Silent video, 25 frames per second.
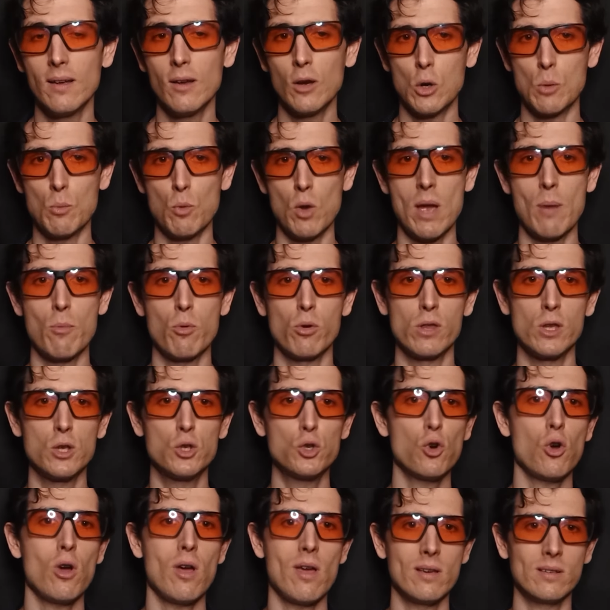Como ya hemos
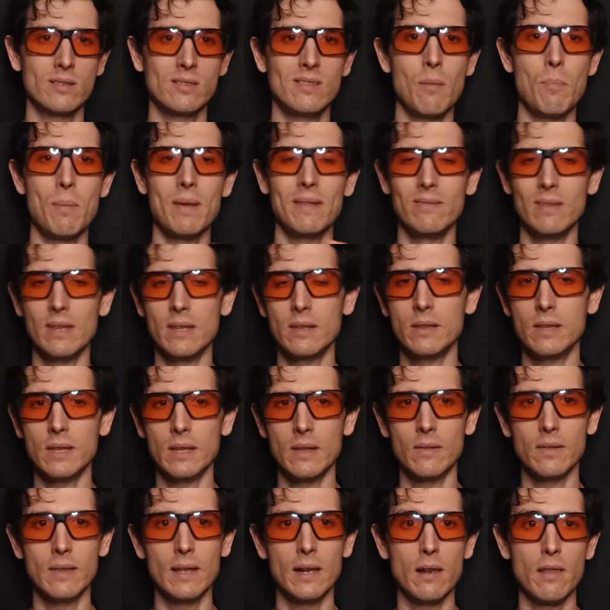dicho, es
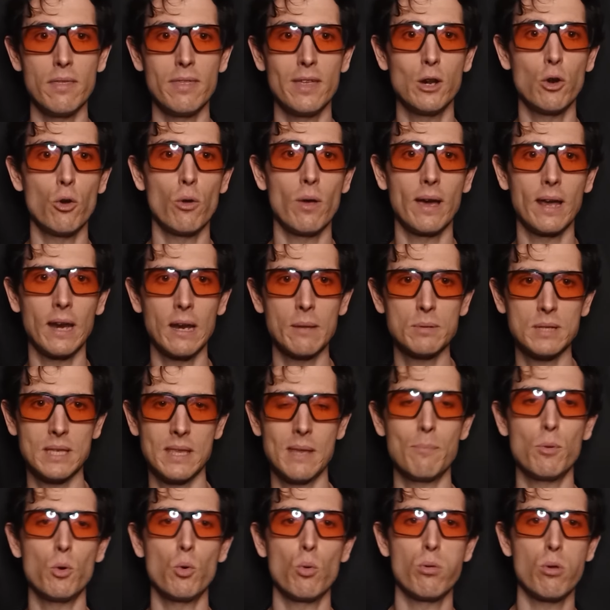dependiente del ciclo de Krebs,
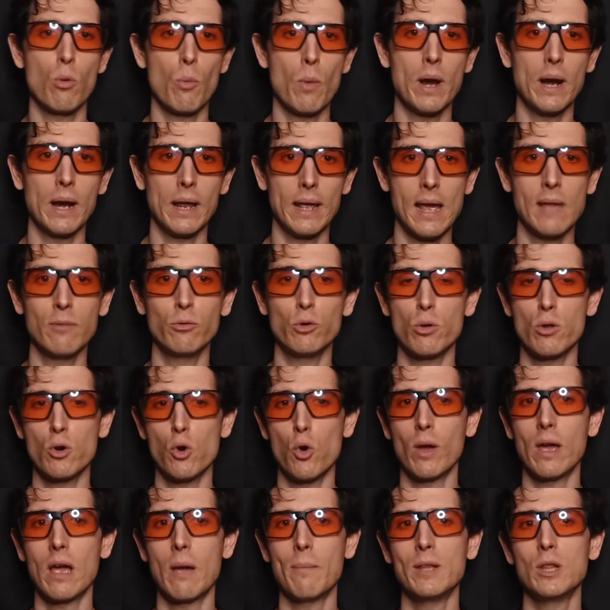de producción de energía, entonces
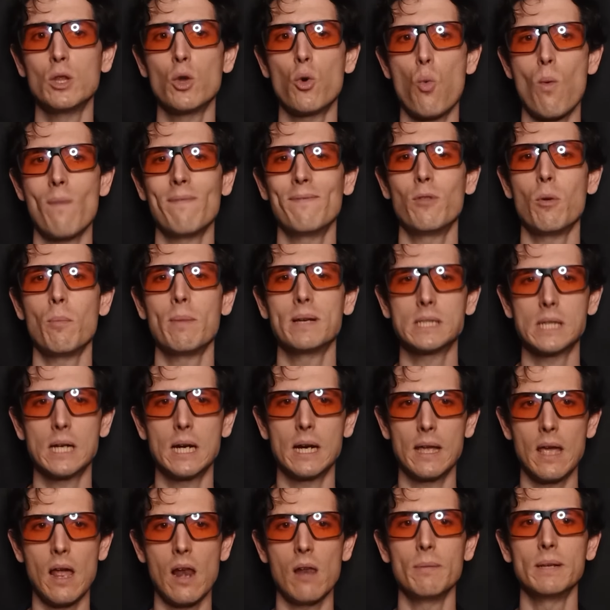lógicamente cuanto más
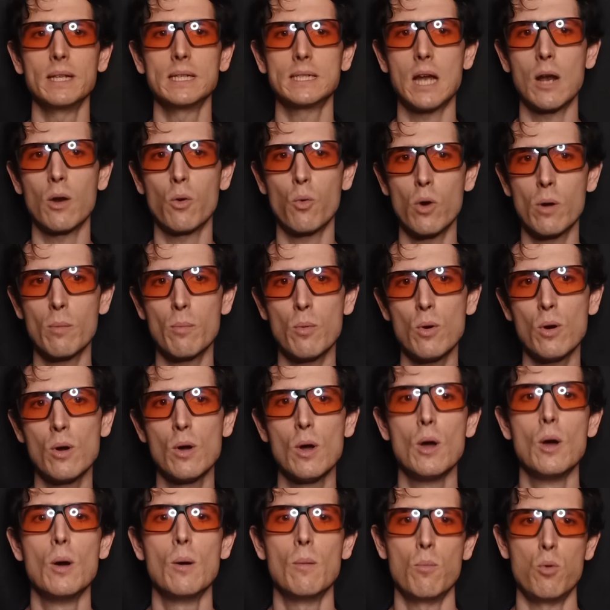energía le metas al cuerpo,
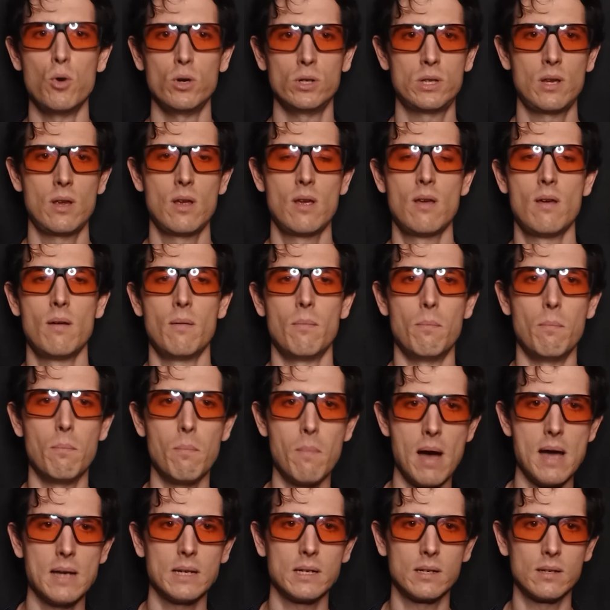pues
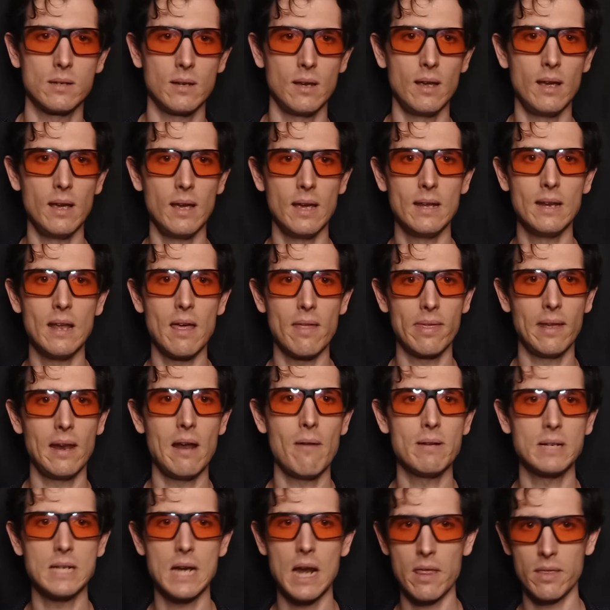más eh,
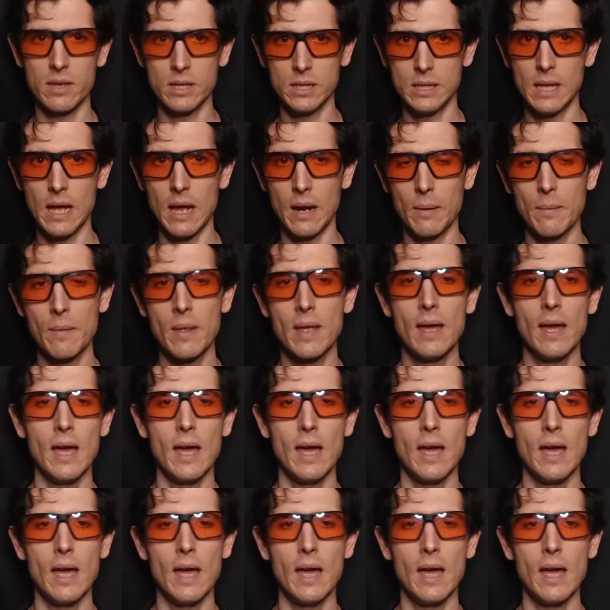niacina vas a necesitar.